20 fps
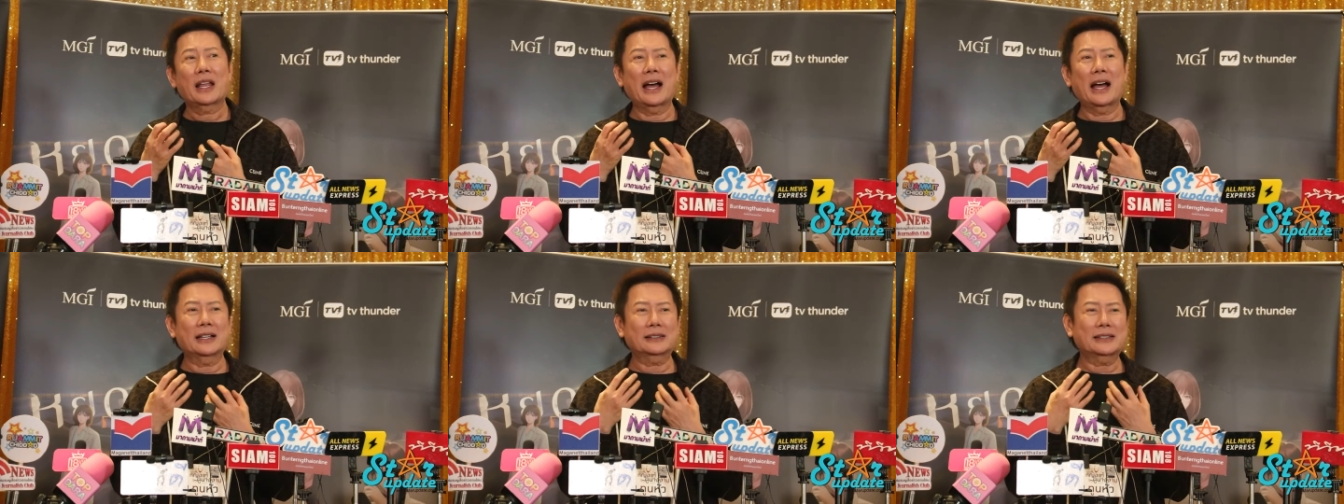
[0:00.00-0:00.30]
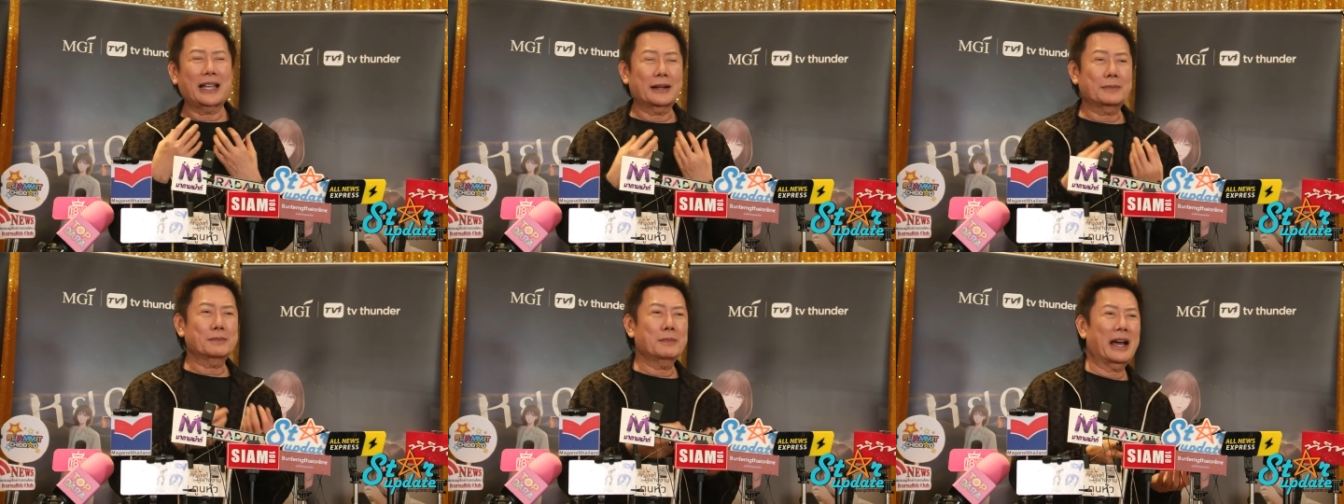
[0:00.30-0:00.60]
อา
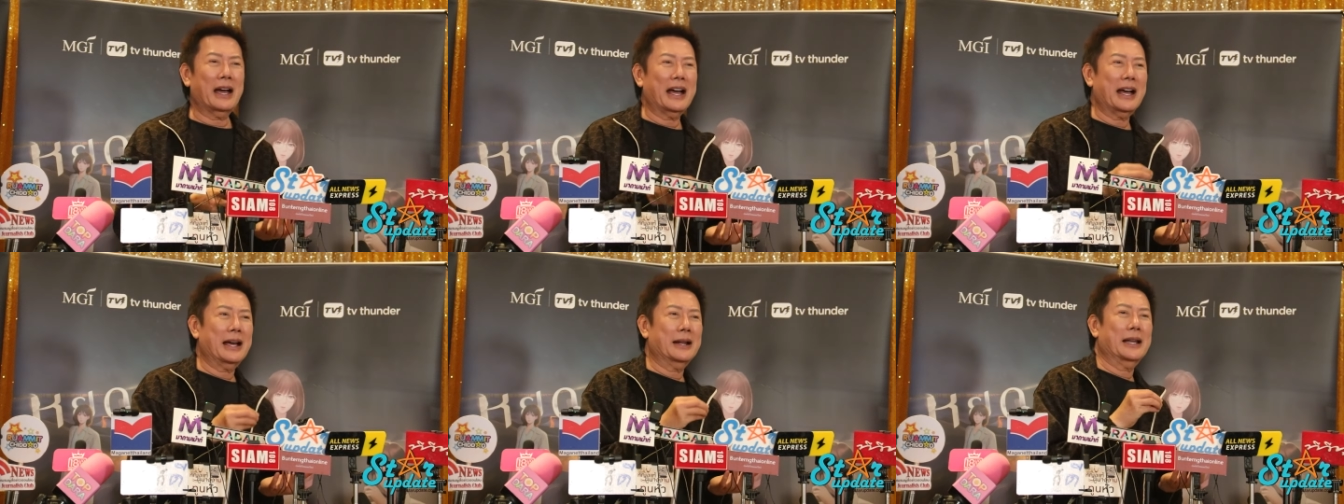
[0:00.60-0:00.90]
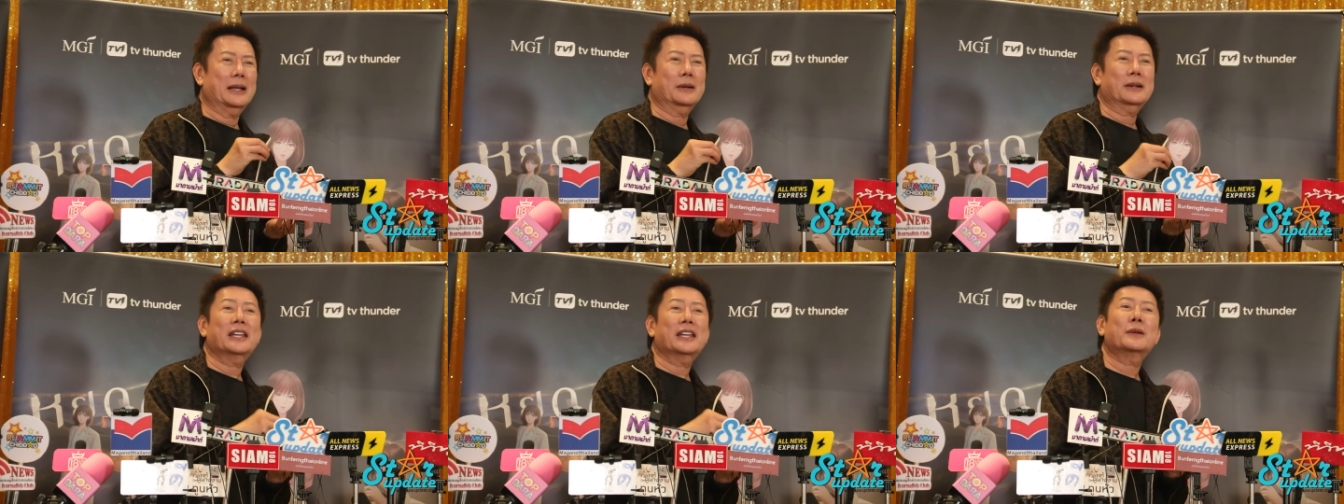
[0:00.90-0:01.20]
ตัดมา
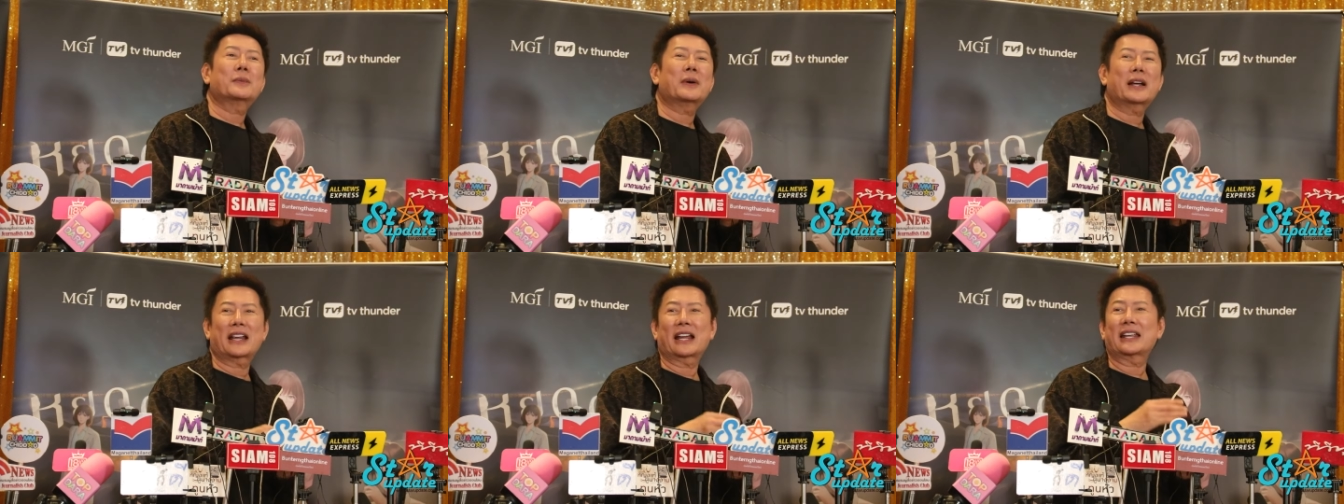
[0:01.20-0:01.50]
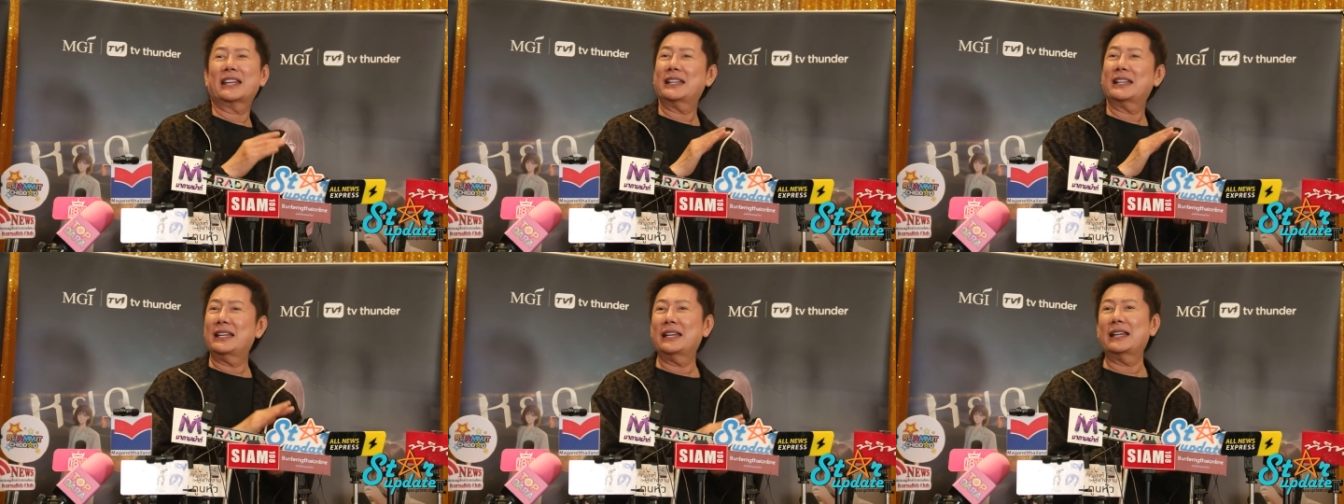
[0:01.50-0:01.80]
แล้วคิดว่าอ
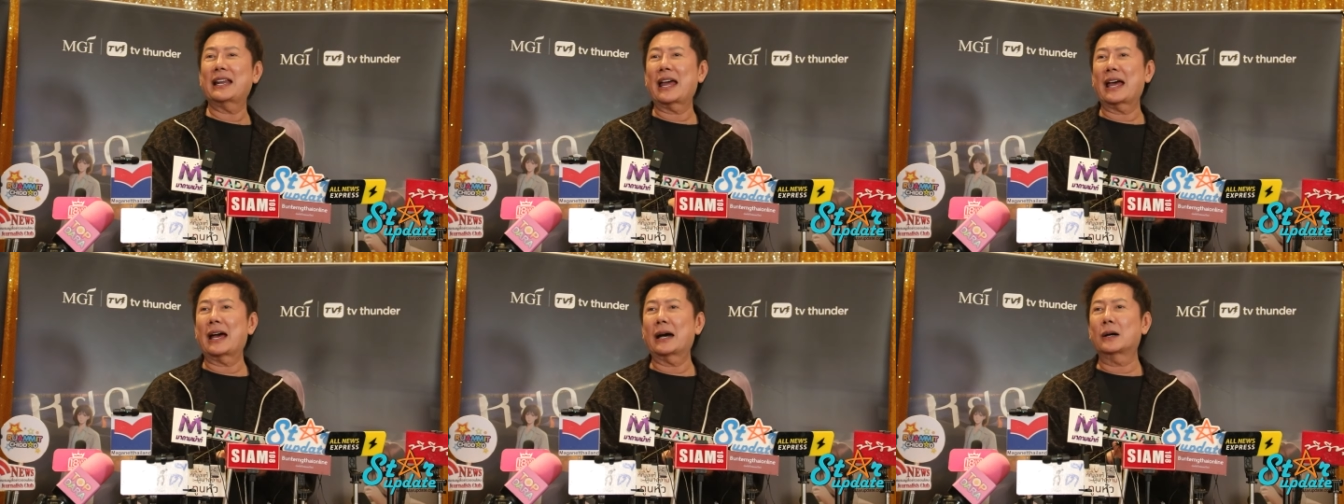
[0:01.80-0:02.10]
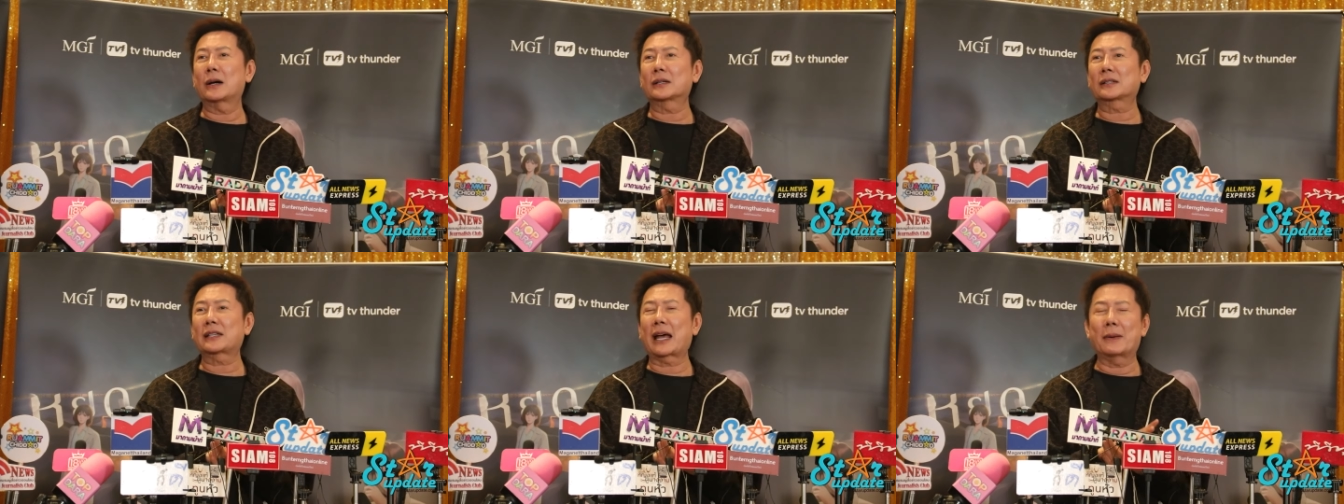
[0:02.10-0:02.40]
ย่างนี้ดีแล้ว
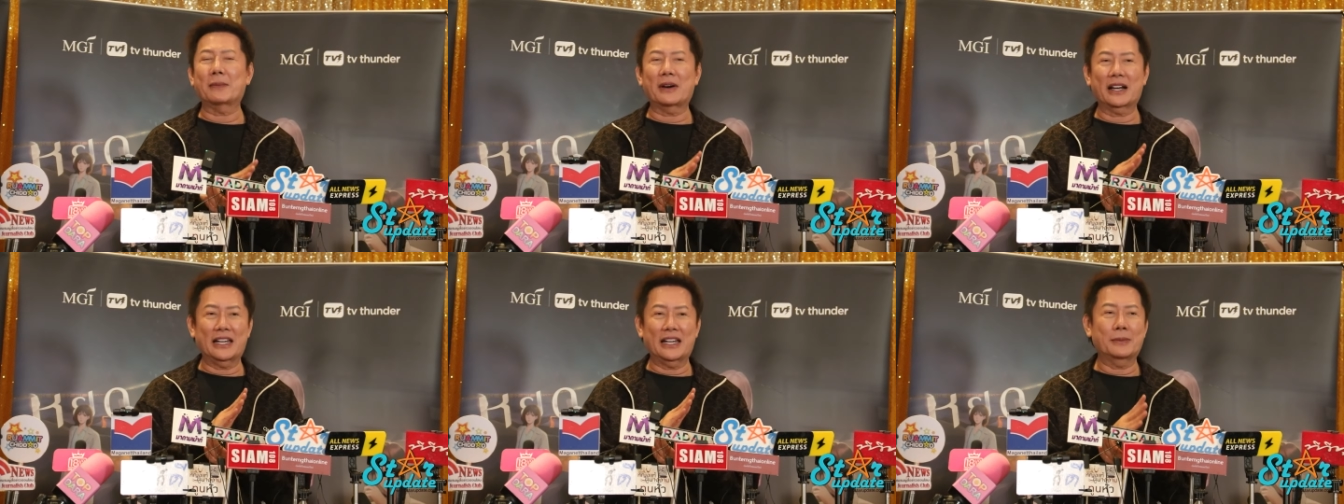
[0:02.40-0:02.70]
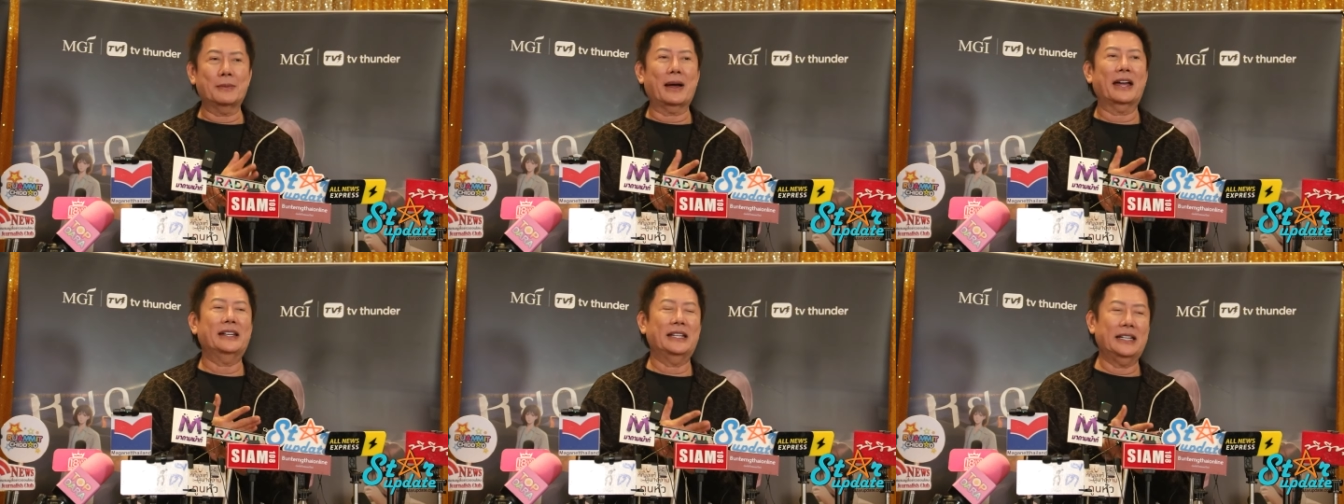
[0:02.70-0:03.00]
ถามว่าดี
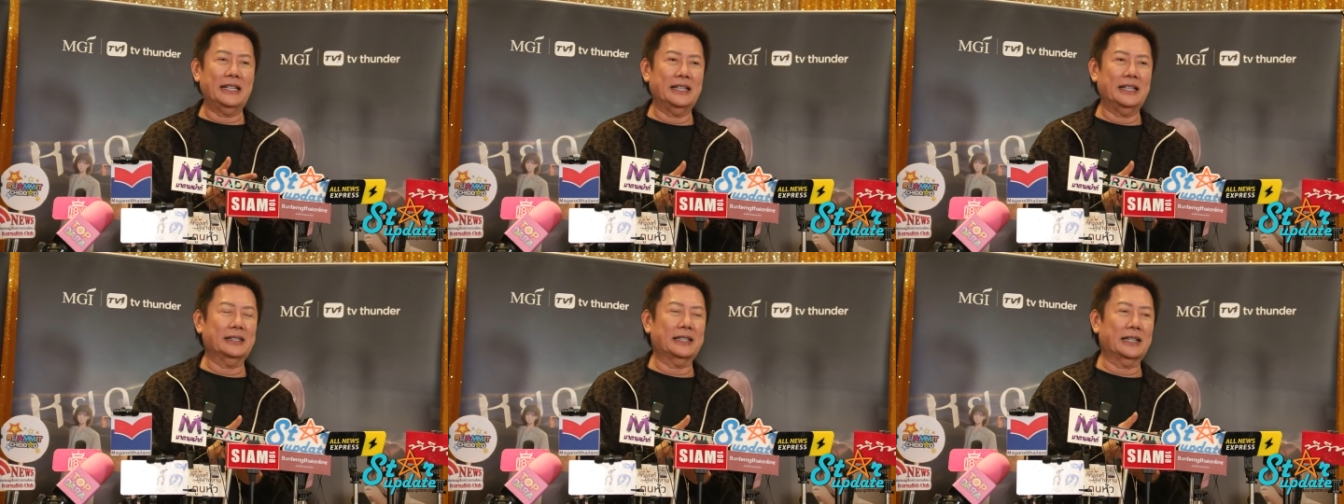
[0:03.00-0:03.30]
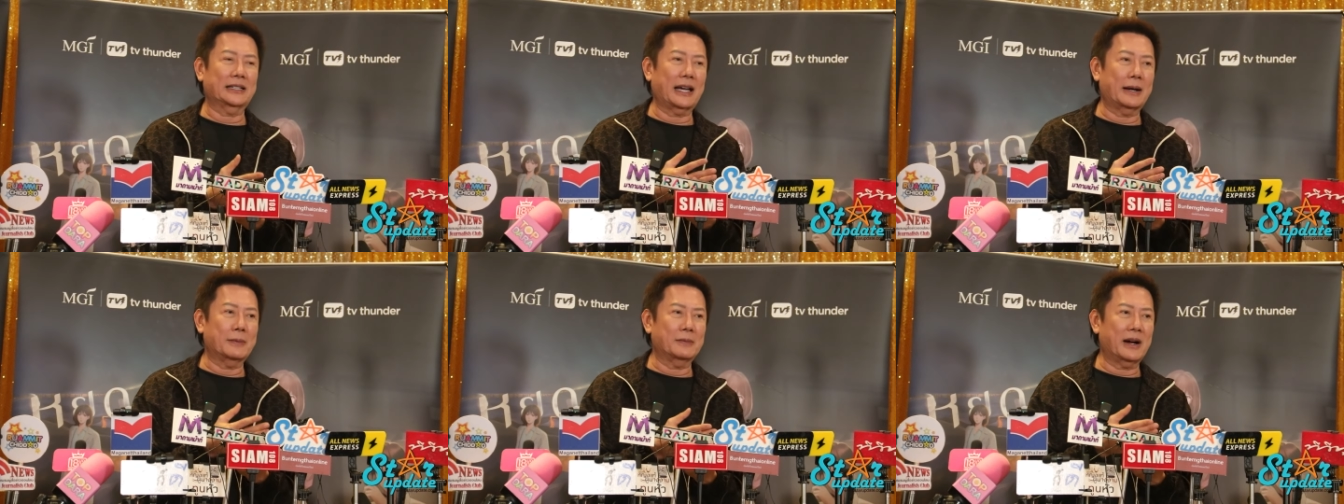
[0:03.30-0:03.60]
ไหมดี
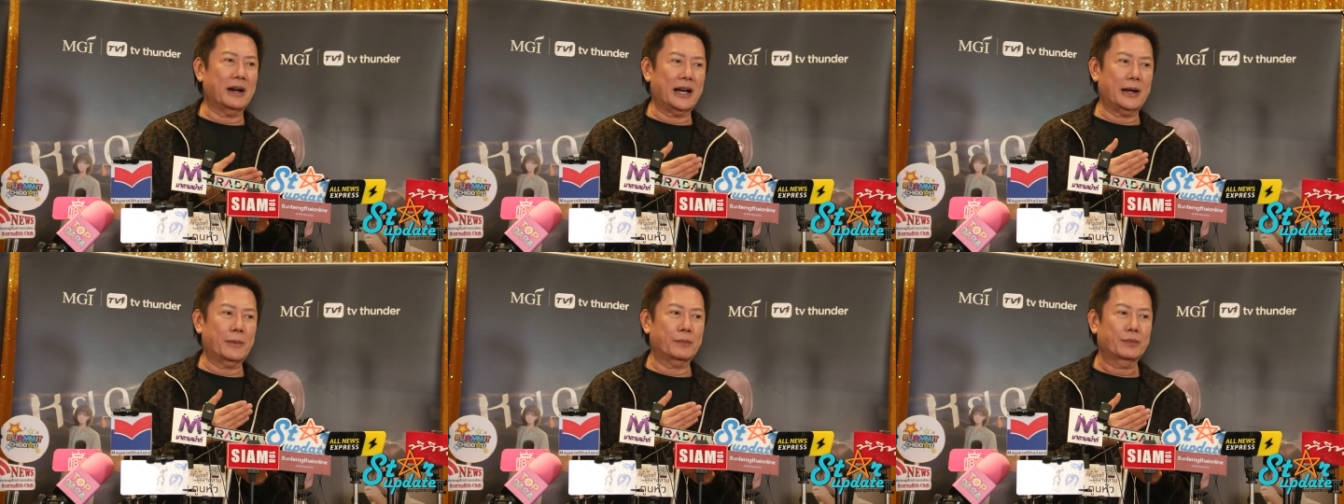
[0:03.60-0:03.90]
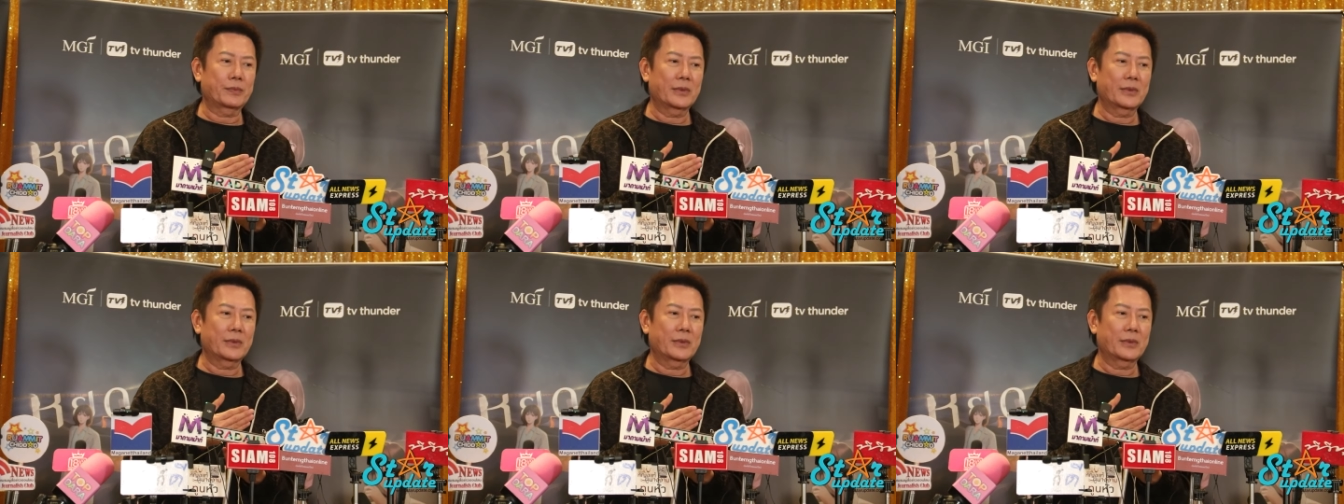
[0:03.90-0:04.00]
แต่ถามว่า